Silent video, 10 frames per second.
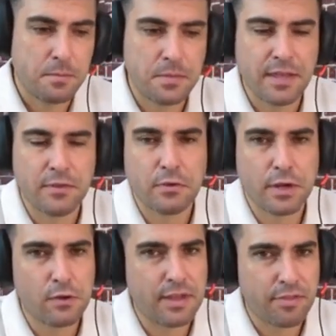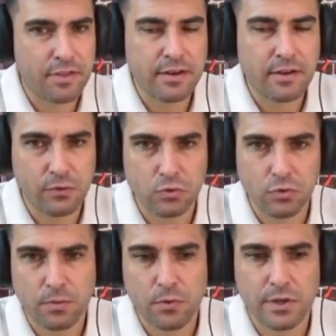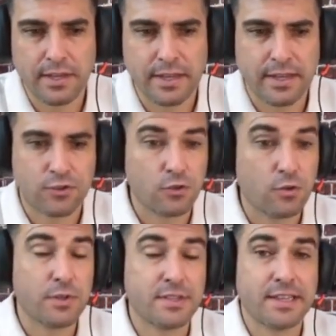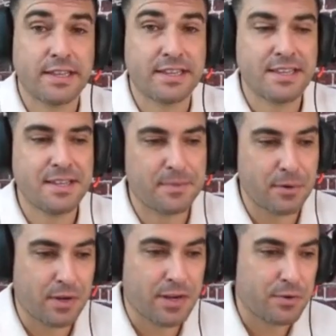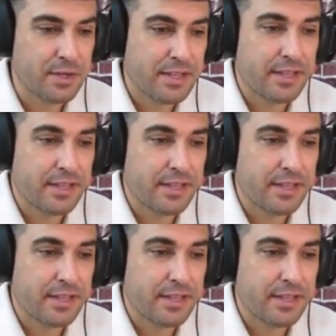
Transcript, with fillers: viendo qué es lo que hacen en el futuro porque esto no puede seguir así, pero claro,